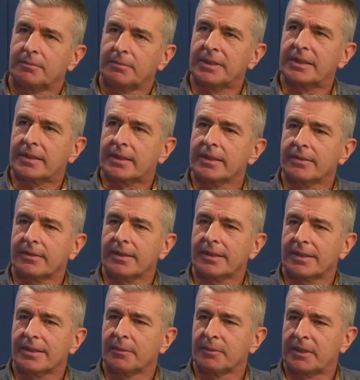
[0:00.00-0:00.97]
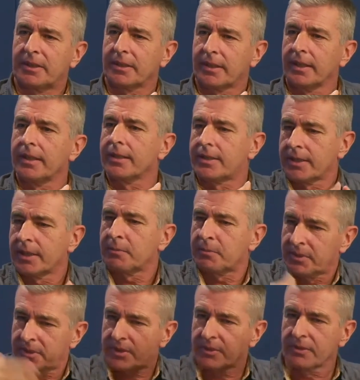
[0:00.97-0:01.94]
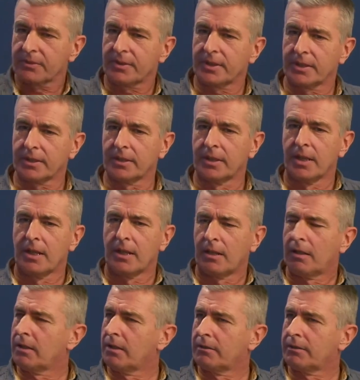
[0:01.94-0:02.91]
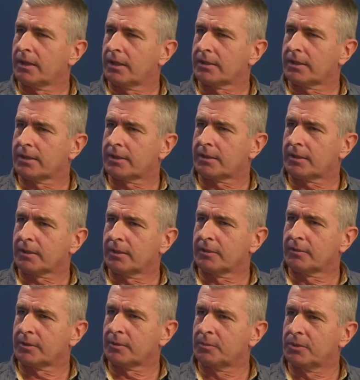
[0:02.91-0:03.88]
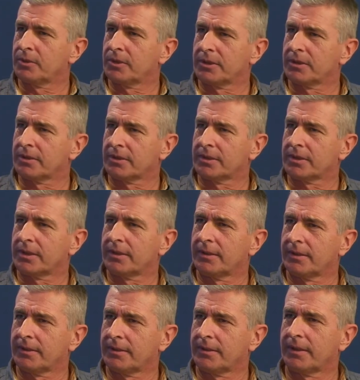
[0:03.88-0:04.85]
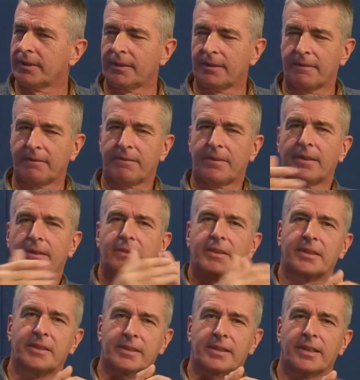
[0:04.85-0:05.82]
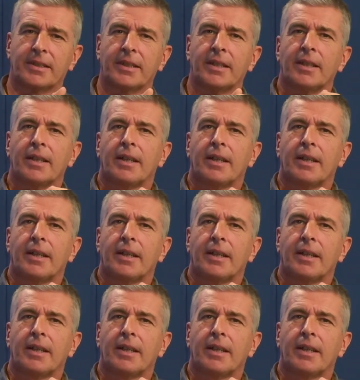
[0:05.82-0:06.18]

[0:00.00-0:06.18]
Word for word: betrifft, das ist nämlich die GEZ, beziehungsweise, äh, wie heißt das, Gebühren oder ja, äh, äh, denkst du,